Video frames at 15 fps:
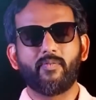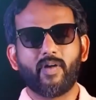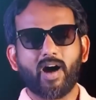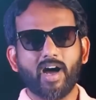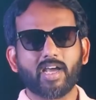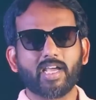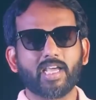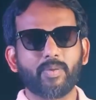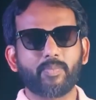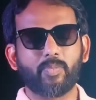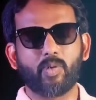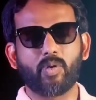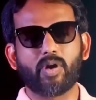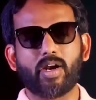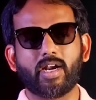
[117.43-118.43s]
வாங்க
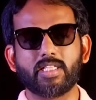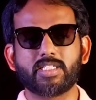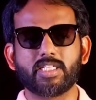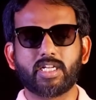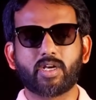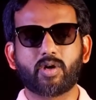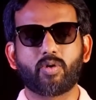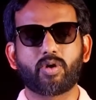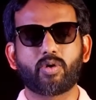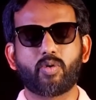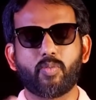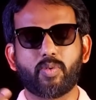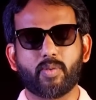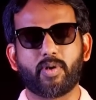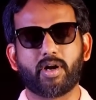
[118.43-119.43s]
போங்கன்னு சின்ன கவுண்டர்
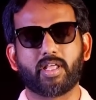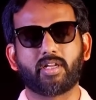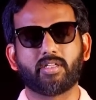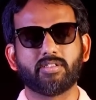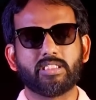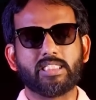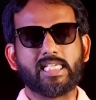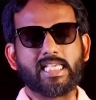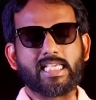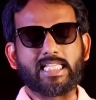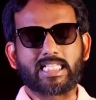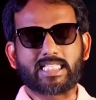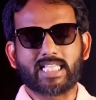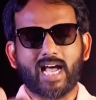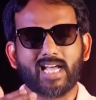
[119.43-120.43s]
கூப்பிட மாட்டார்
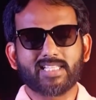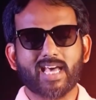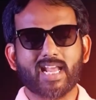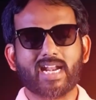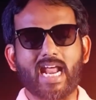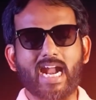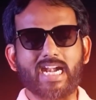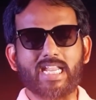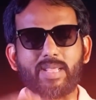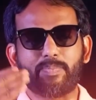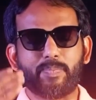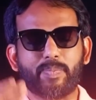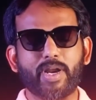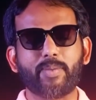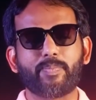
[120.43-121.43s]
இந்த சாதாரண
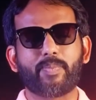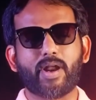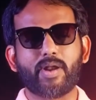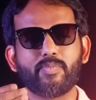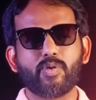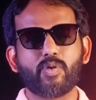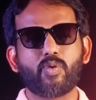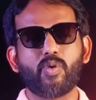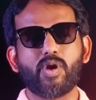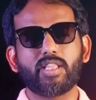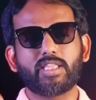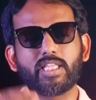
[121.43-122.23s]
அடிப்படை பண்பு கூட